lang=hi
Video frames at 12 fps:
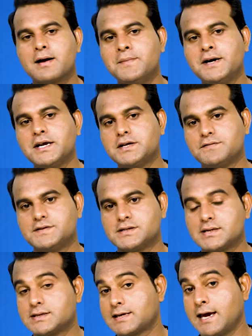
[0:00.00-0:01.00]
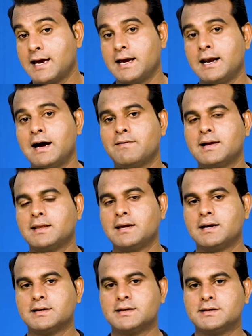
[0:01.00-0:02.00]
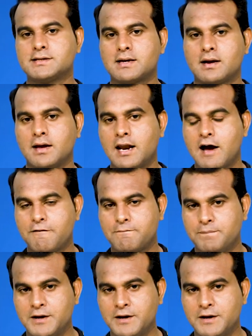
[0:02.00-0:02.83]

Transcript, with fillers: कमेटी चीफ जस्टिस के अलावा दीगर जजेस के खिलाफ